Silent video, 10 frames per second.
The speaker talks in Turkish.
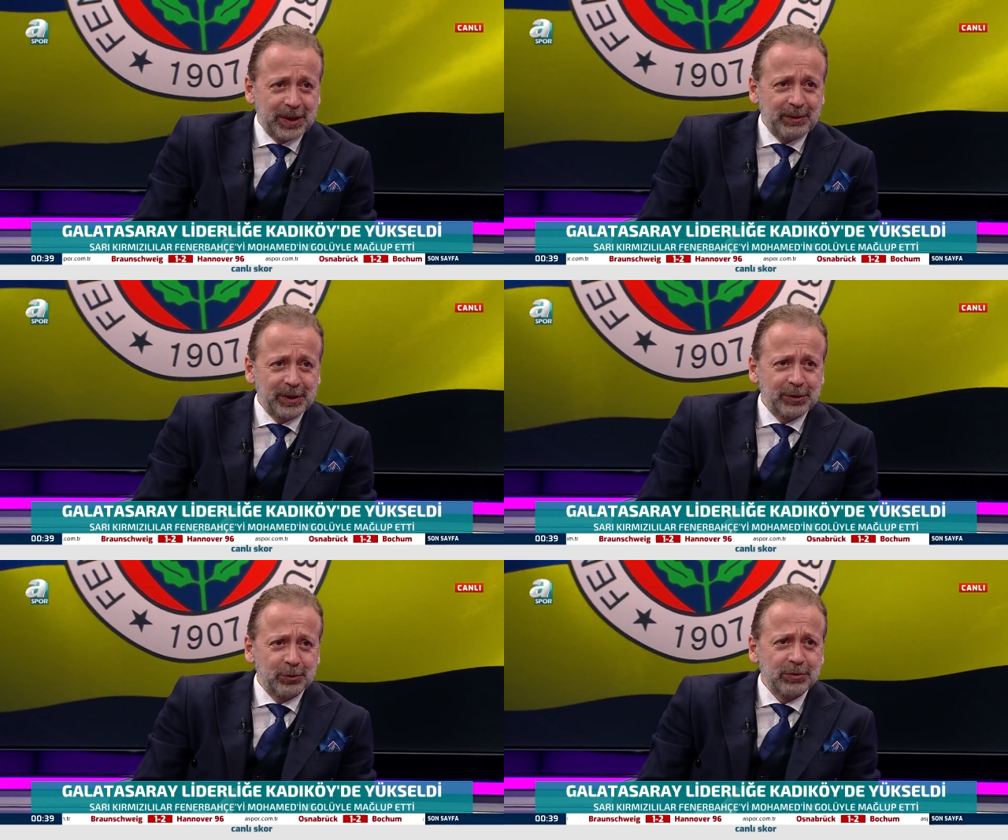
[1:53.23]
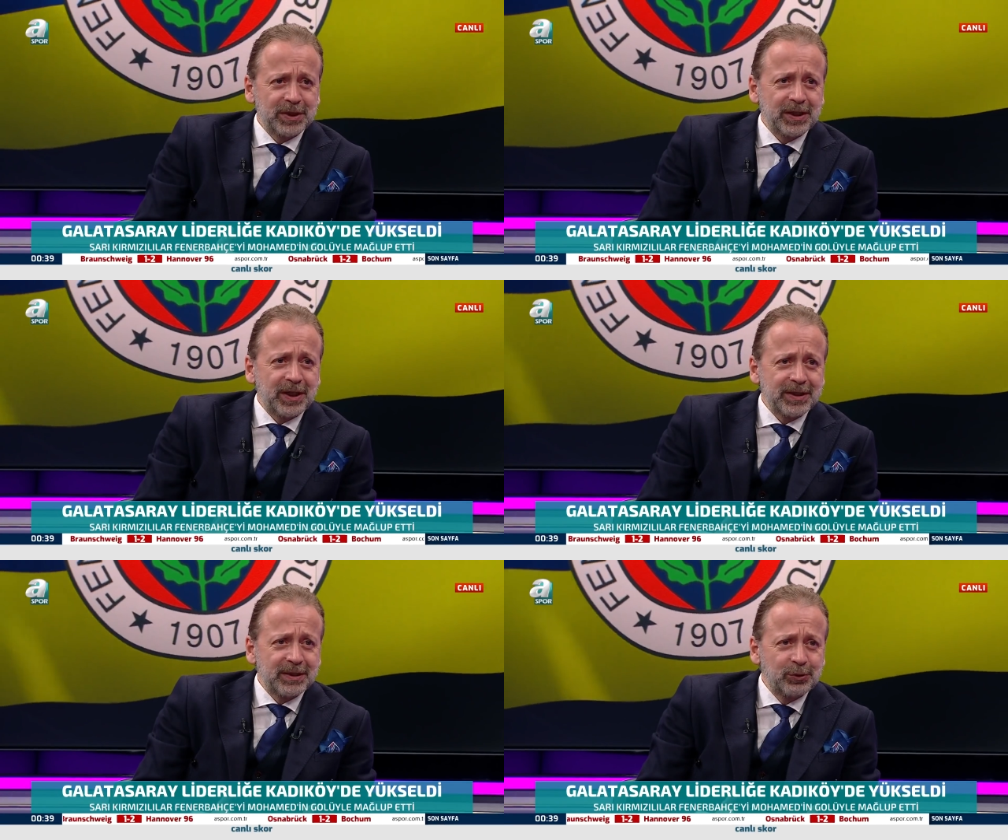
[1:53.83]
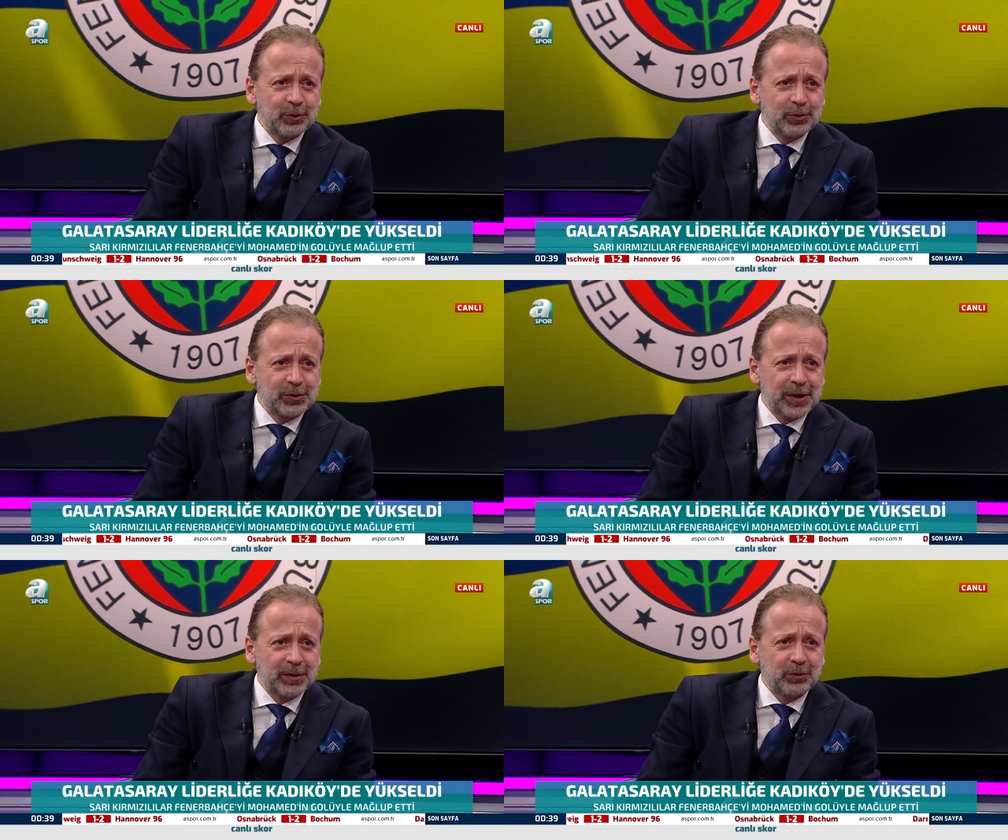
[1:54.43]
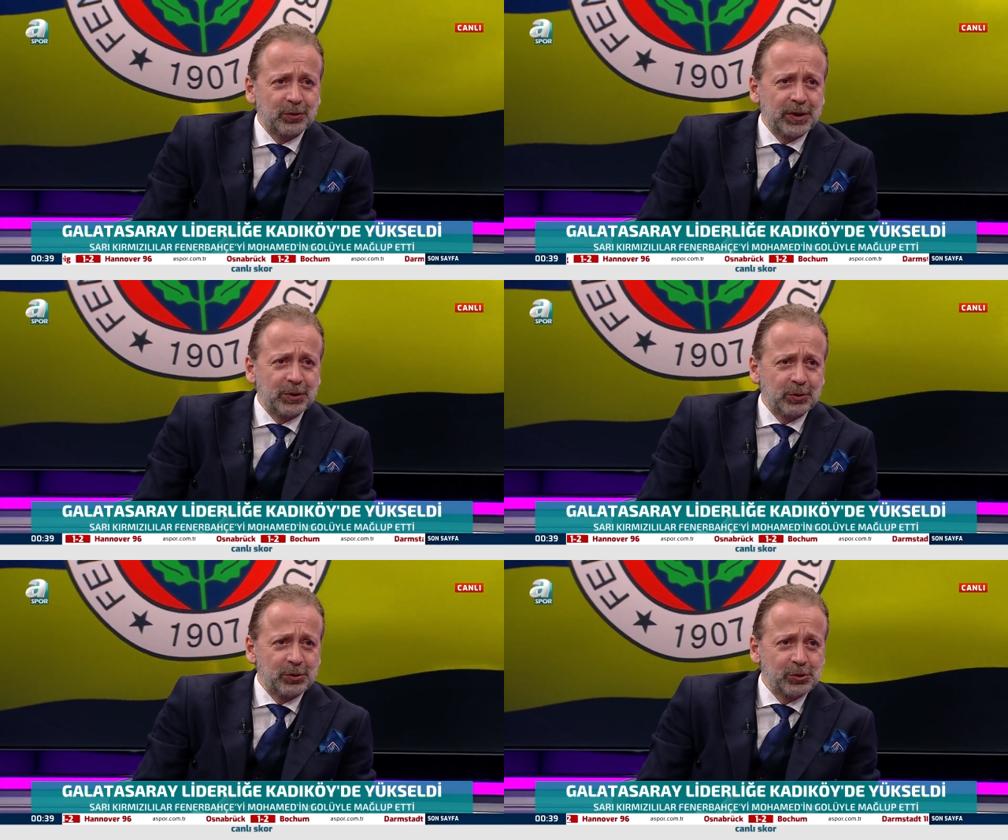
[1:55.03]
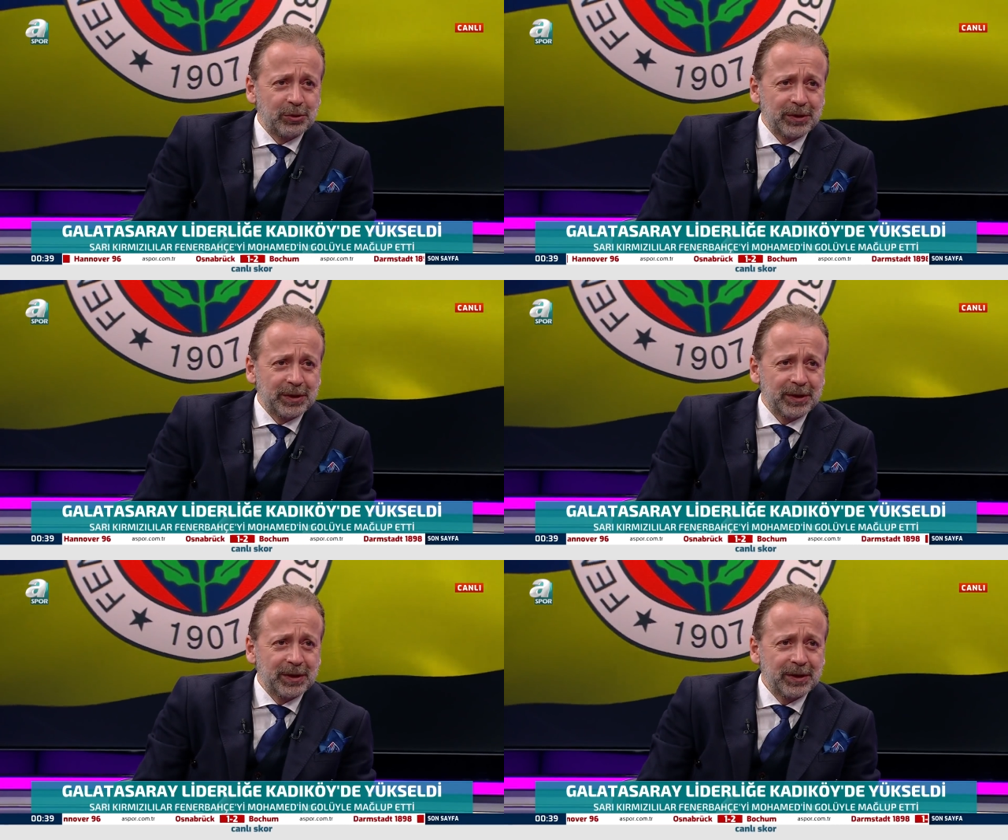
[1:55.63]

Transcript: Ama dedi onun zekasını durduracak Türkiye'de oyuncu yok dedi.